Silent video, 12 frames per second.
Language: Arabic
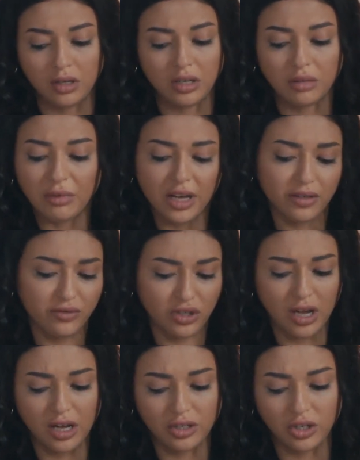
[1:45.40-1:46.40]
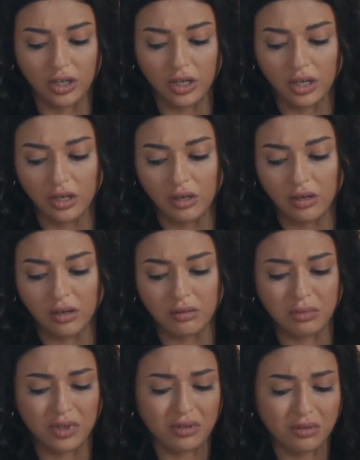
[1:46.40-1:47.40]
أنا ما أعرفش حاجة
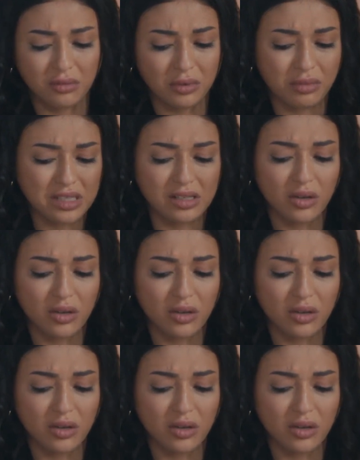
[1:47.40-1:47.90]
بس